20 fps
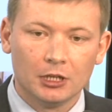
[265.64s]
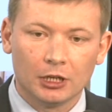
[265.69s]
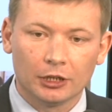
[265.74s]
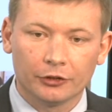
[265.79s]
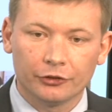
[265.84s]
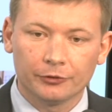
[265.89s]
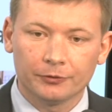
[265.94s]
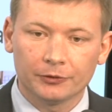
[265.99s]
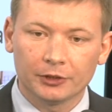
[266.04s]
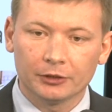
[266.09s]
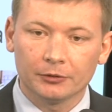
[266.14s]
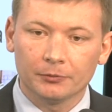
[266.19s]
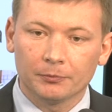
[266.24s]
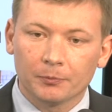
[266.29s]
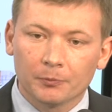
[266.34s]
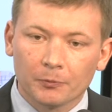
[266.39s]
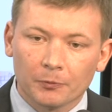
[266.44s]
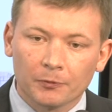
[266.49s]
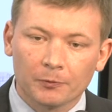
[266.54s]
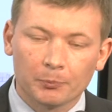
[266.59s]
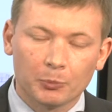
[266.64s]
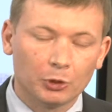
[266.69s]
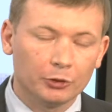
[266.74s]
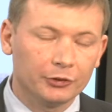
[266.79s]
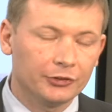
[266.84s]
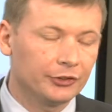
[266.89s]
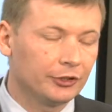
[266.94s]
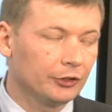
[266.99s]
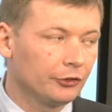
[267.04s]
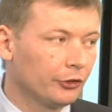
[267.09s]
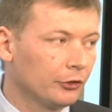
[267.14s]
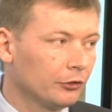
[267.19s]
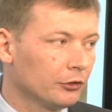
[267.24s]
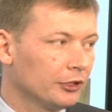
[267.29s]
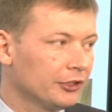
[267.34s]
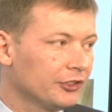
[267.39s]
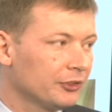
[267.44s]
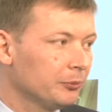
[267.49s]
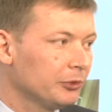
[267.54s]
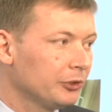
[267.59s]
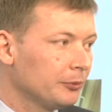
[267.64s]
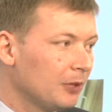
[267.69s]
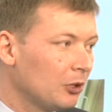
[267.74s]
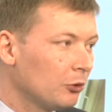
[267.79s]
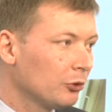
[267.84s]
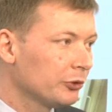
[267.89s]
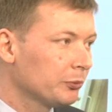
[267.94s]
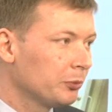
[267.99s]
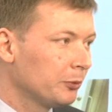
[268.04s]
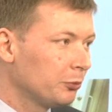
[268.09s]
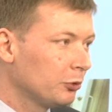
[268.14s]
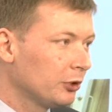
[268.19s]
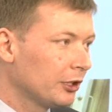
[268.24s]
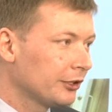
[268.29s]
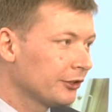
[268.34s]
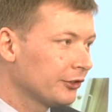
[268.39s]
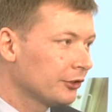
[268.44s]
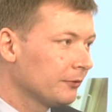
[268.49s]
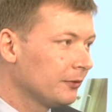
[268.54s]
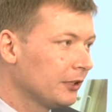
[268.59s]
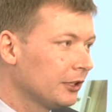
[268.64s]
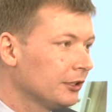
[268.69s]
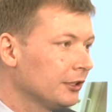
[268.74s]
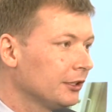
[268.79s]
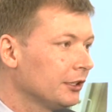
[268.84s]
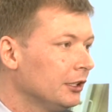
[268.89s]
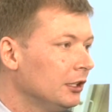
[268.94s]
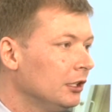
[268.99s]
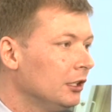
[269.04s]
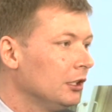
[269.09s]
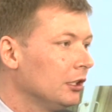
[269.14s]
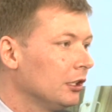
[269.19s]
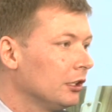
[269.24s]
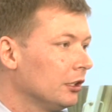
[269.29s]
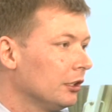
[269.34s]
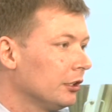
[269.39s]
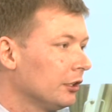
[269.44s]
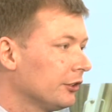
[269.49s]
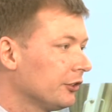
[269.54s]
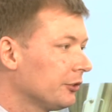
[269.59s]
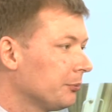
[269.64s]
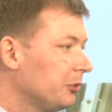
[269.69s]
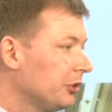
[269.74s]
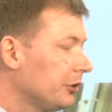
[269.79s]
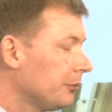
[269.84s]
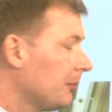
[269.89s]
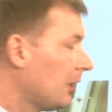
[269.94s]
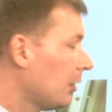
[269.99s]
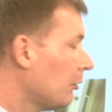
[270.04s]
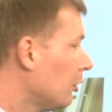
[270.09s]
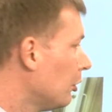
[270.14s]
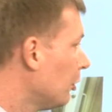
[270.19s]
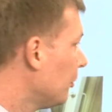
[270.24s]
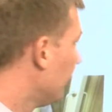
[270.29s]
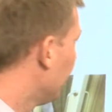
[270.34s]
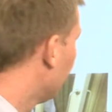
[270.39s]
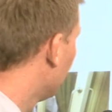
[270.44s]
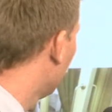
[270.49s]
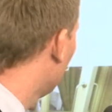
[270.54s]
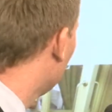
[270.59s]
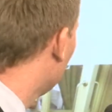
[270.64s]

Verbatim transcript: Znaczy w Polsce ciągle zbyt mało spopularyzowane, e, zbyt mało